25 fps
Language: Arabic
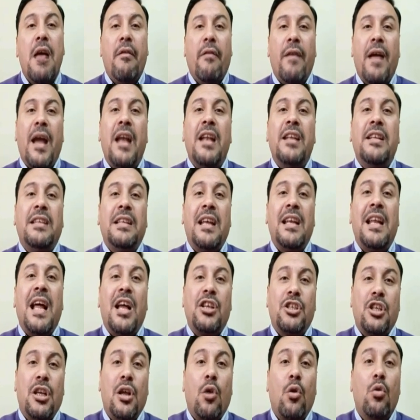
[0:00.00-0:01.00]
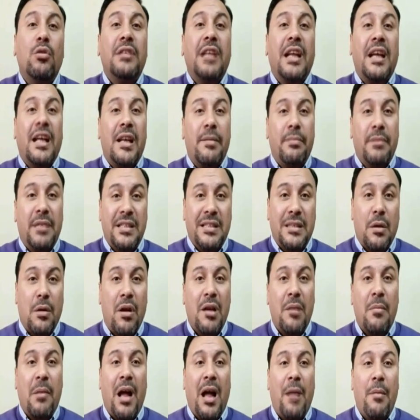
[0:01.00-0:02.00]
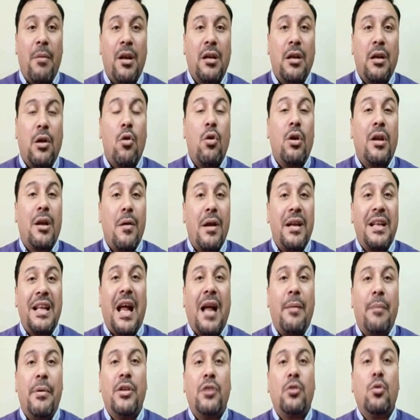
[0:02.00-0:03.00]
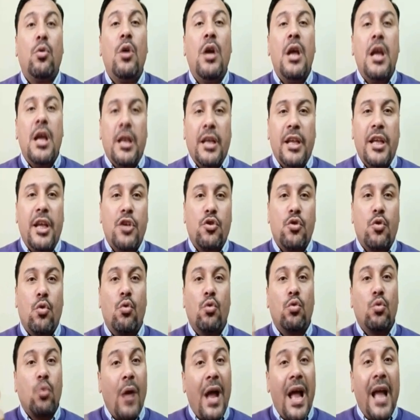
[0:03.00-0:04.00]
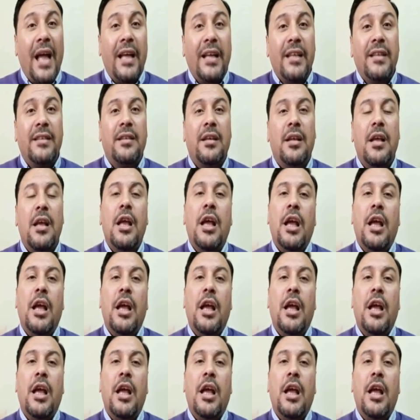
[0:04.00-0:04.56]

فقالت انا عشان اخد تجربه الزواج معاه مره اخرى وارجع بيته ليها شروط واحد